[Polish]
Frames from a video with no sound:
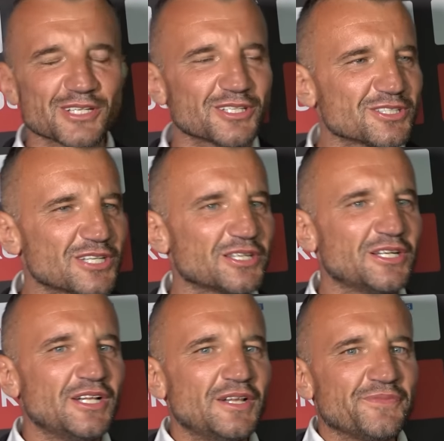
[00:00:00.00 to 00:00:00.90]
za tydzień.
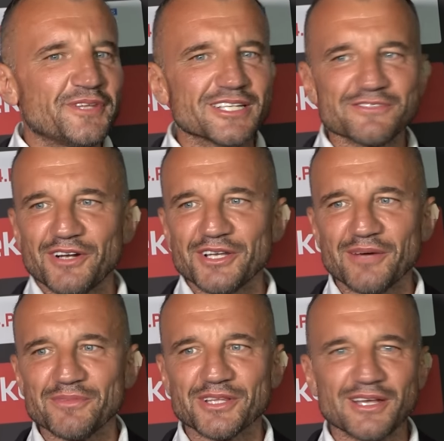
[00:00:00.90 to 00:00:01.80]
Tak. Nie
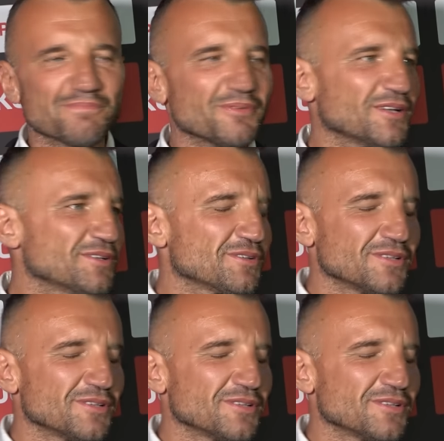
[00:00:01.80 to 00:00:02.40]
zwalniamy tempa.